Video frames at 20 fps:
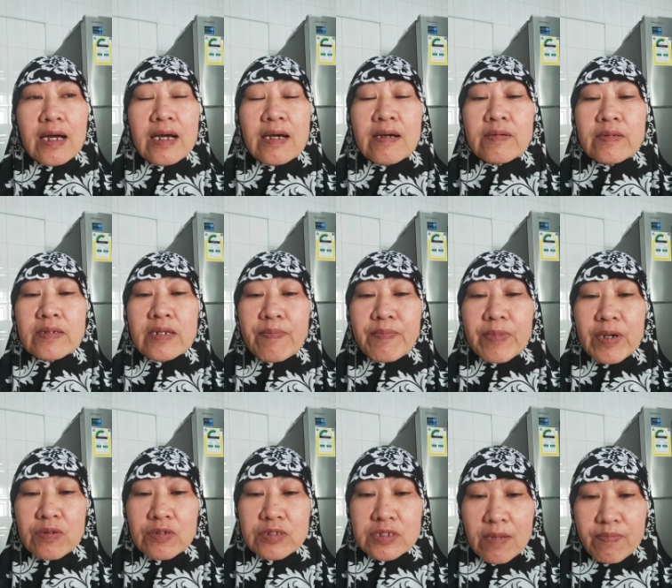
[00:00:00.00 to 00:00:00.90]
Ang
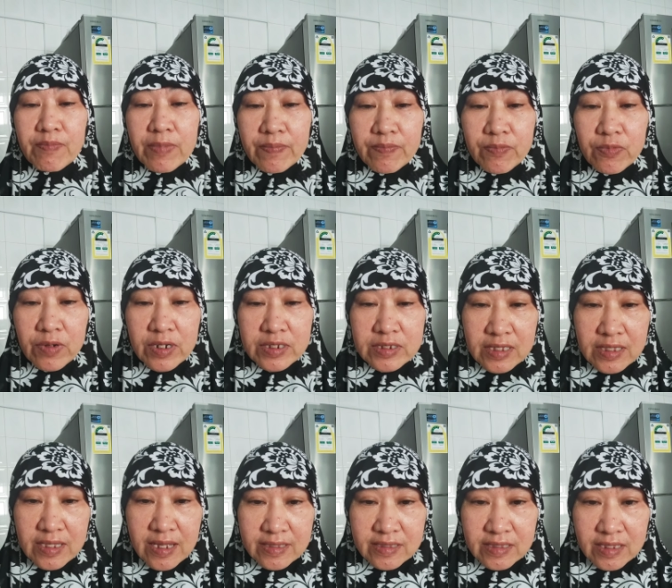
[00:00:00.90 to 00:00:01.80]
napag-usapan po
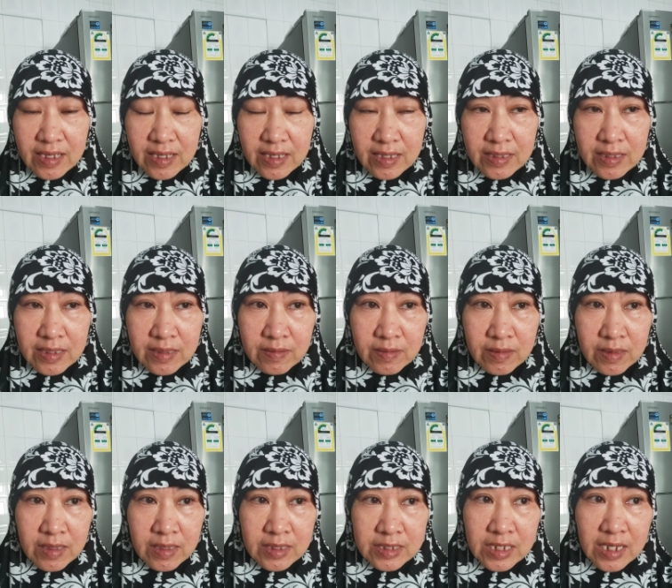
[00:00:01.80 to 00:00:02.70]
kasi dati,
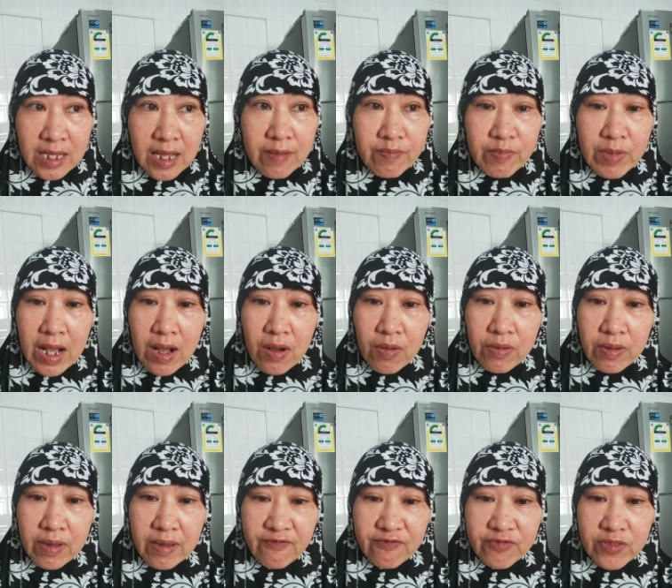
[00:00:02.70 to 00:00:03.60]
kasi nga mga
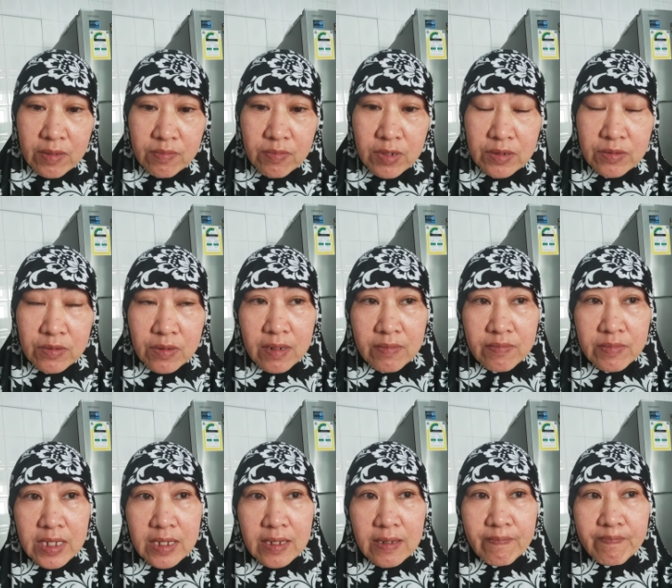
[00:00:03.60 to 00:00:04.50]
OFW
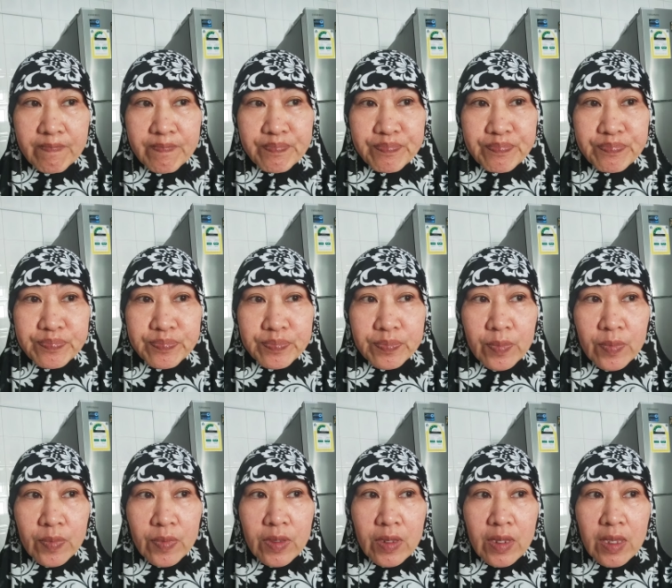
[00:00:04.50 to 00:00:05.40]
kami,
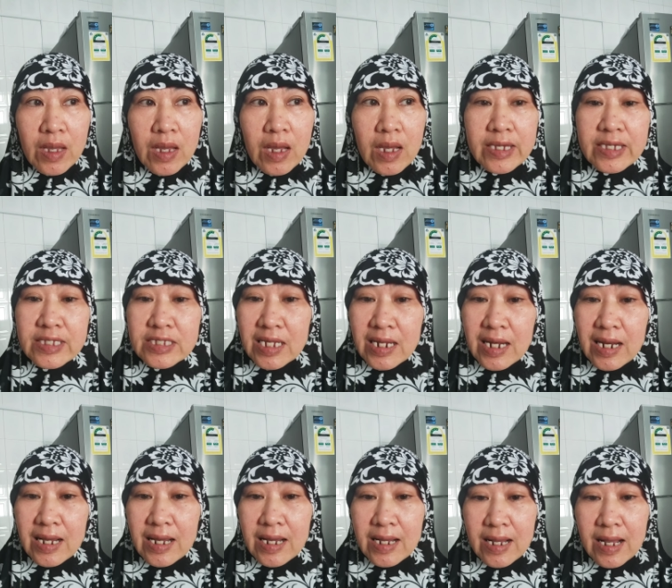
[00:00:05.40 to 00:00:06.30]
isa
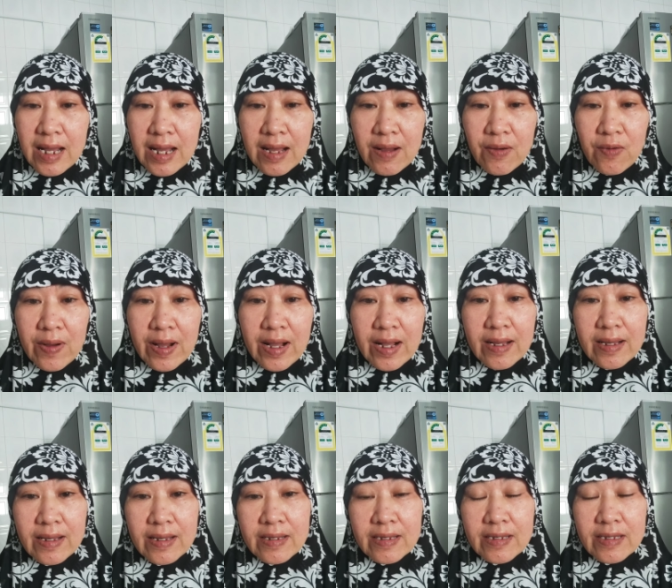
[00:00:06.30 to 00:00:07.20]
lang ang hawak.
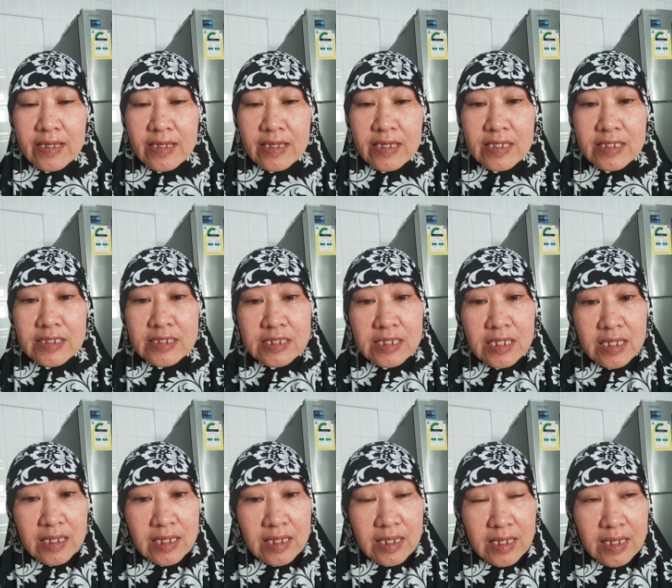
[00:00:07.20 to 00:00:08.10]

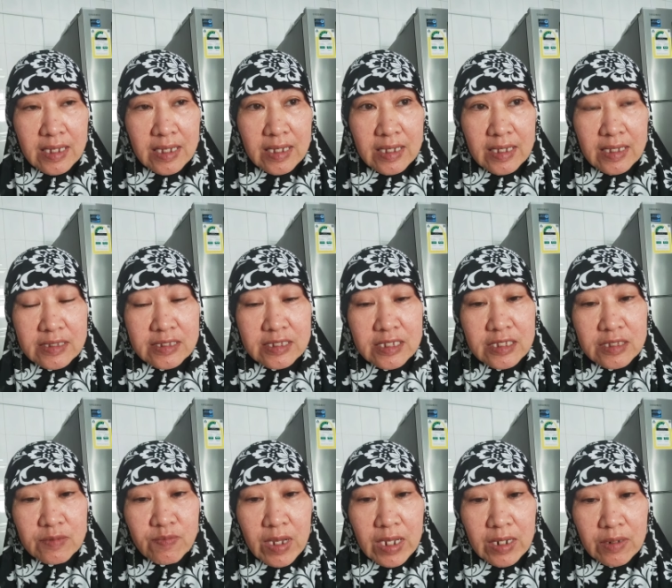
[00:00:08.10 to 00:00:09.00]
Si
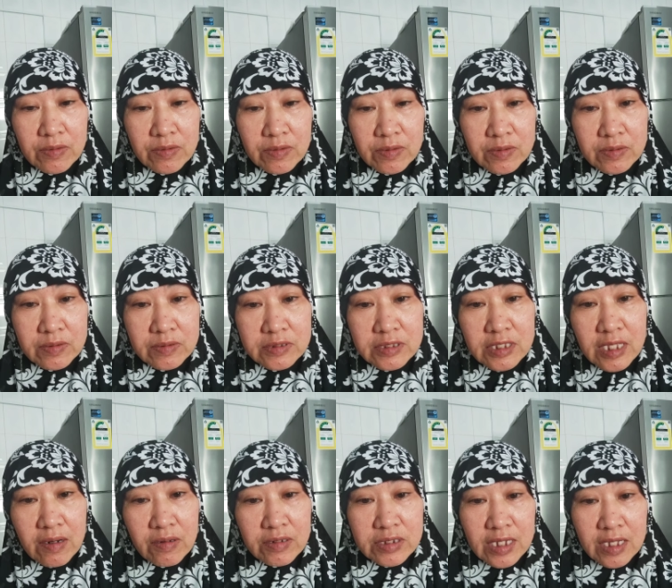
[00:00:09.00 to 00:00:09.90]
Sis Malu
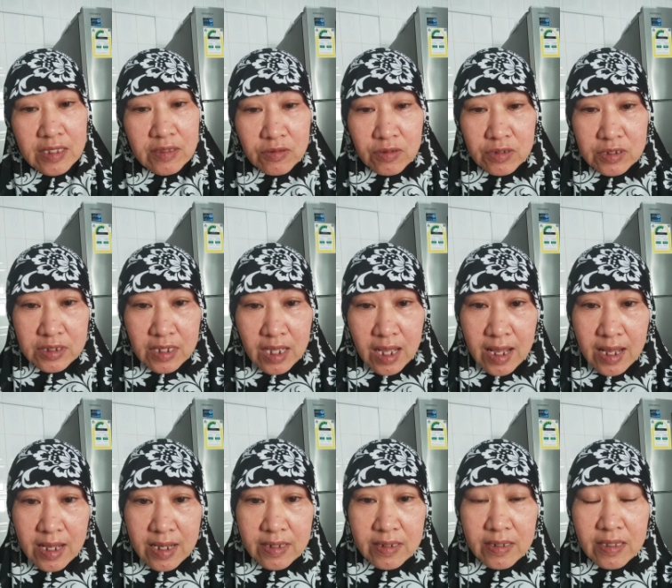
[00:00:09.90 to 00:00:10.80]
De Los Santos
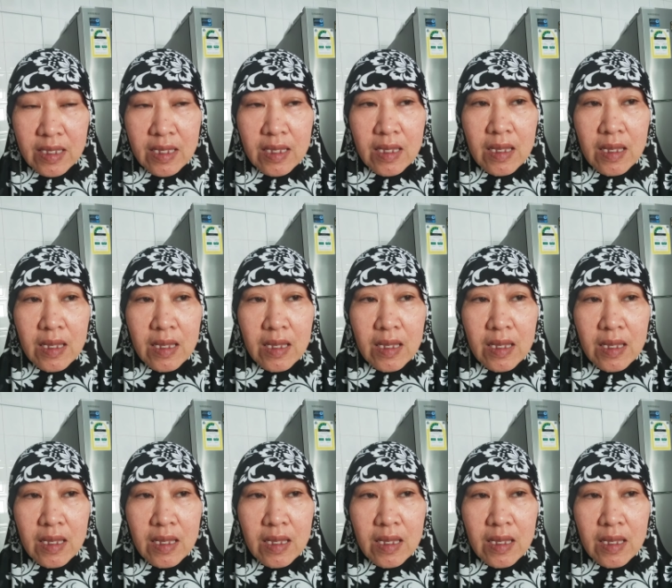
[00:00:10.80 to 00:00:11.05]
ang